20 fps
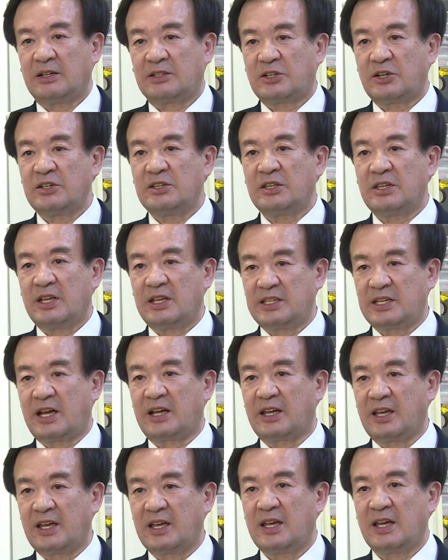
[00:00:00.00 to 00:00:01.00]

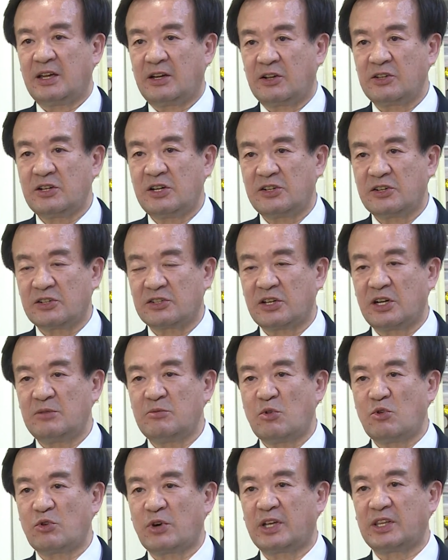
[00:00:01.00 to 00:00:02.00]
1004장의 헌혈증서를
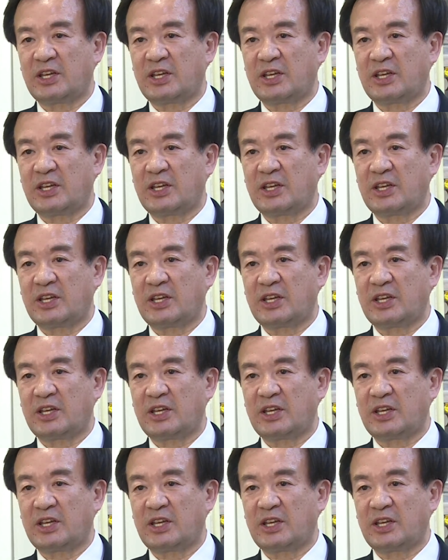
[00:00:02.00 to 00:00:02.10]
모으게